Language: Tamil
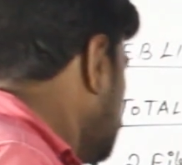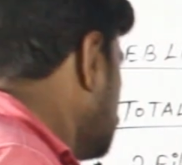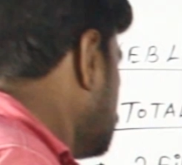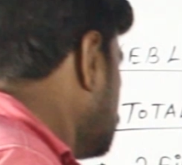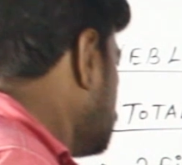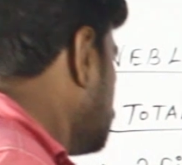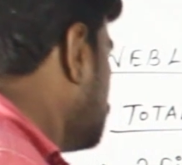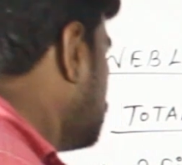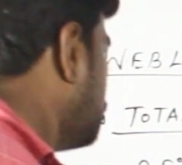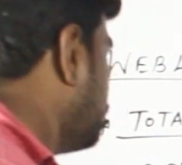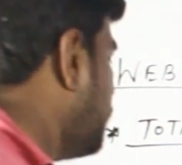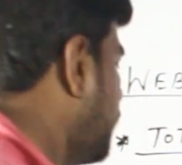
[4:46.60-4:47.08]

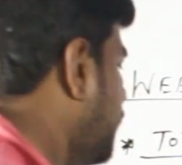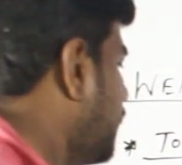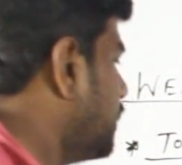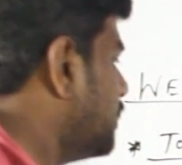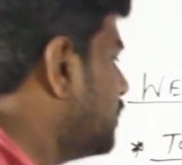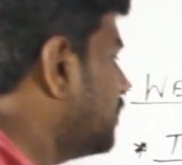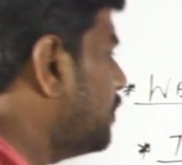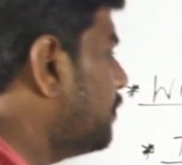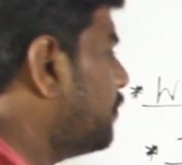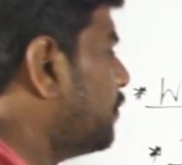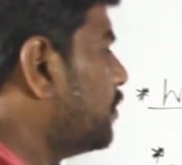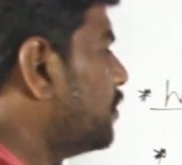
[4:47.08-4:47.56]
ஸோ அந்த
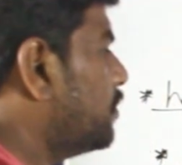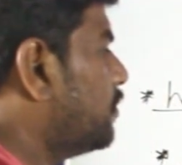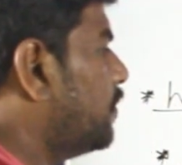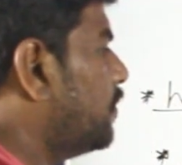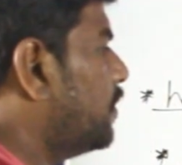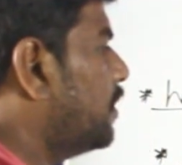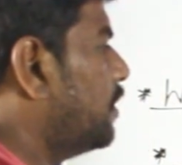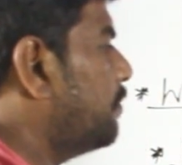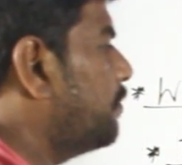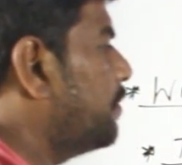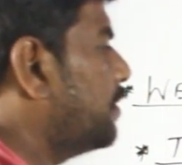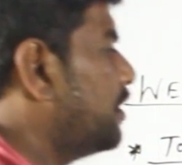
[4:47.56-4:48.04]
மேனேஜரை பொறுத்த
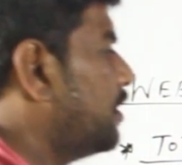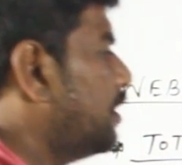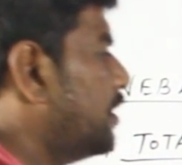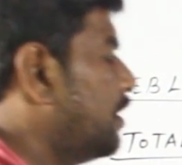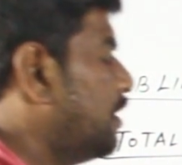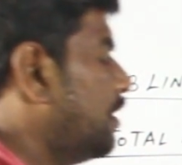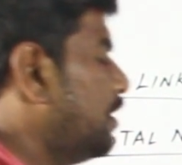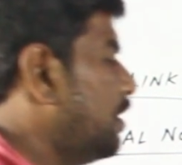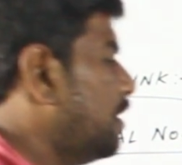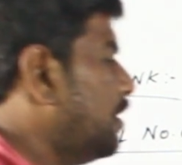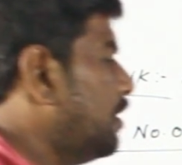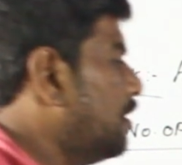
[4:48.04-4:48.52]
வரைக்கும்
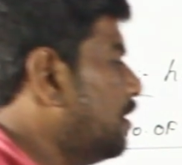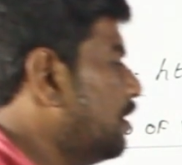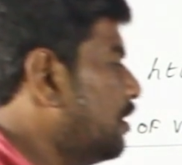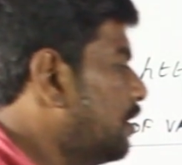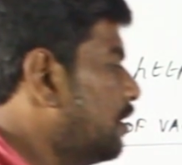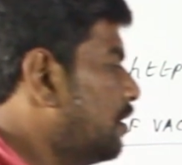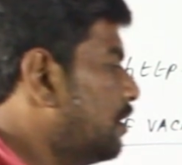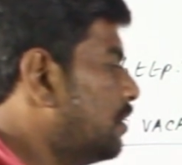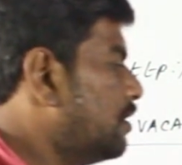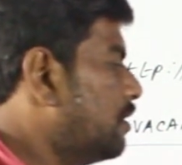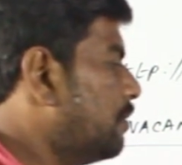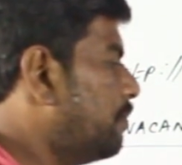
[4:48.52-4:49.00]
பார்த்தீங்கன்னா
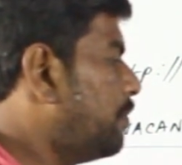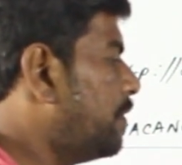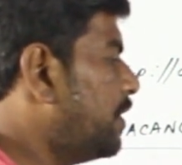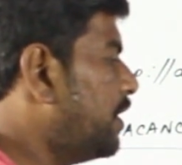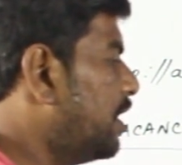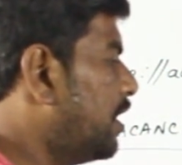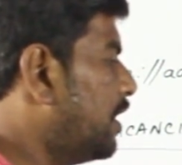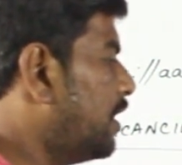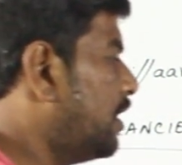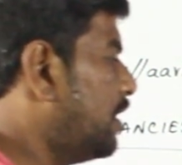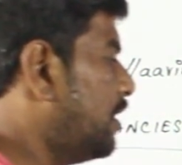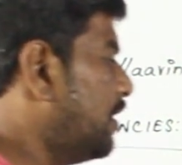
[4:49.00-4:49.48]
இந்த
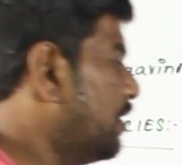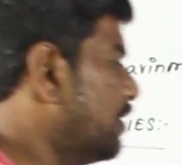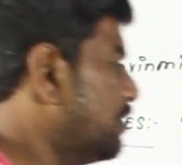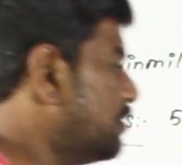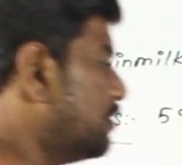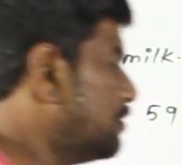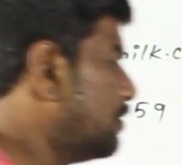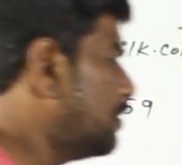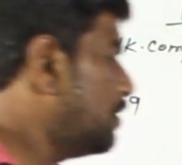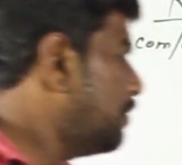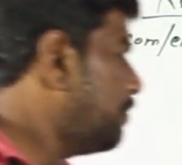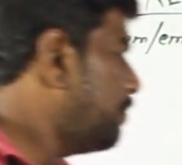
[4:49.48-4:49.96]
ப்ரியாரிட்டி
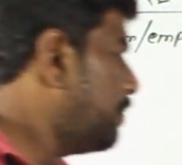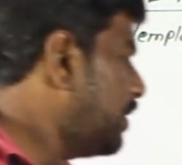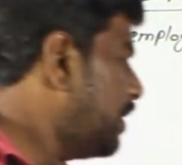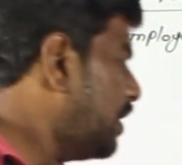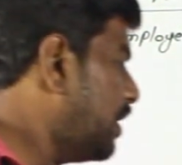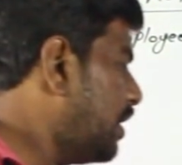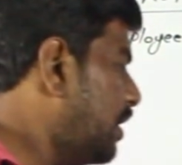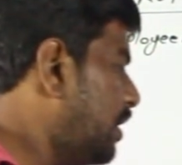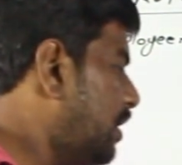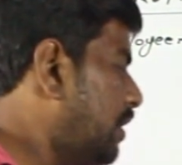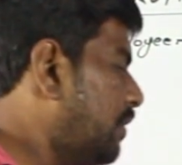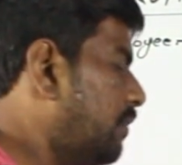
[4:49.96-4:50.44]
ஸோ இந்த
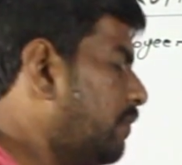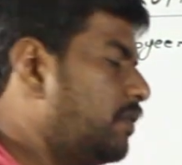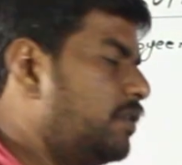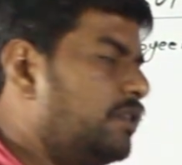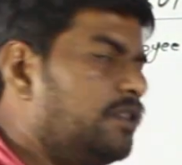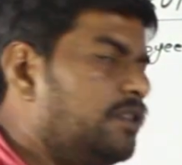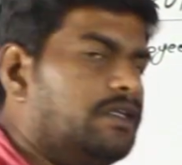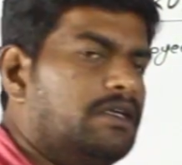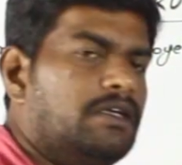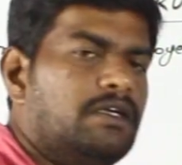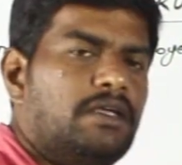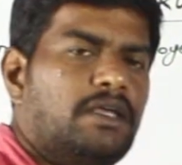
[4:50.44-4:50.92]
ப்ரியாரிட்டி
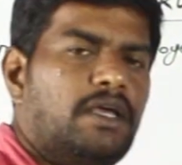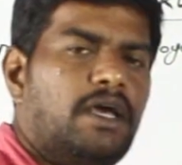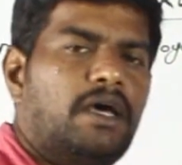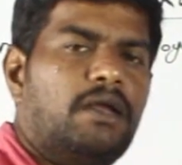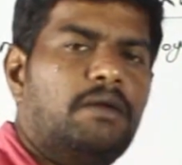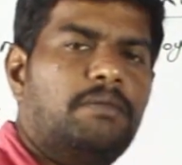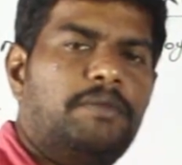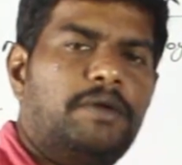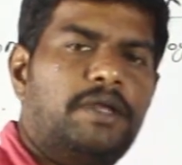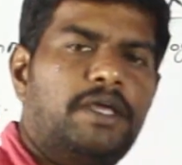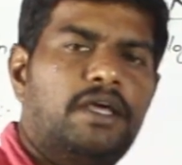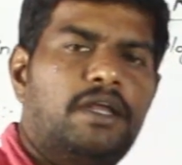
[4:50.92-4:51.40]
வந்து
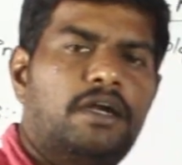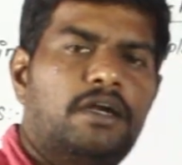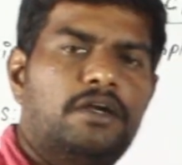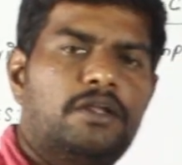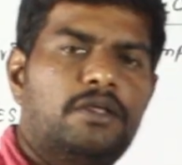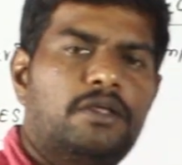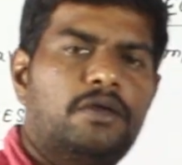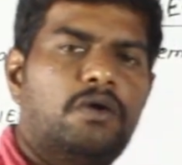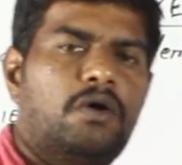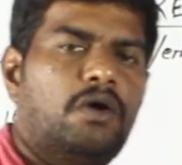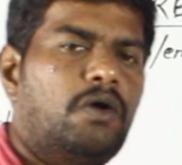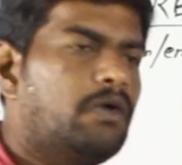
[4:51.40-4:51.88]
யார்
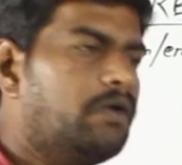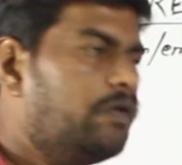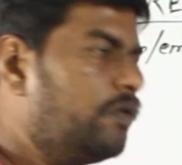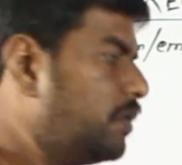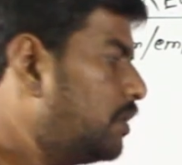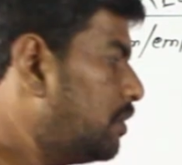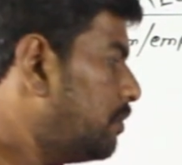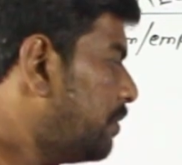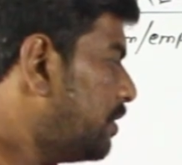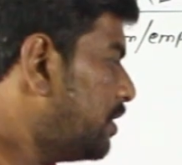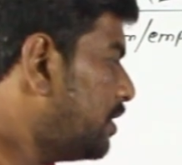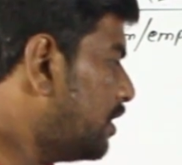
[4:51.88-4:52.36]
ப்ரியாரிட்டியோ அவங்க
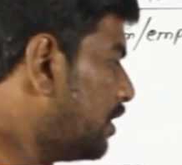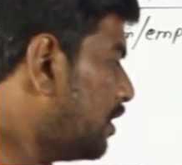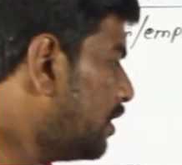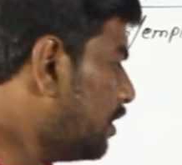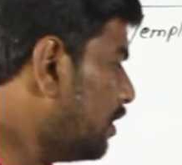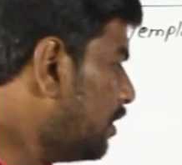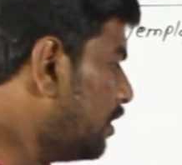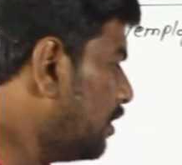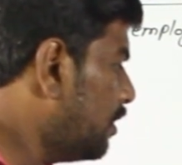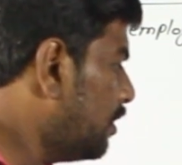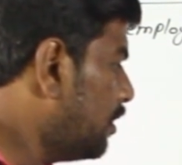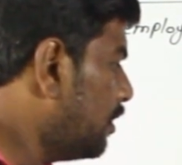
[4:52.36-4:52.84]
வந்து பார்த்தீங்கன்னா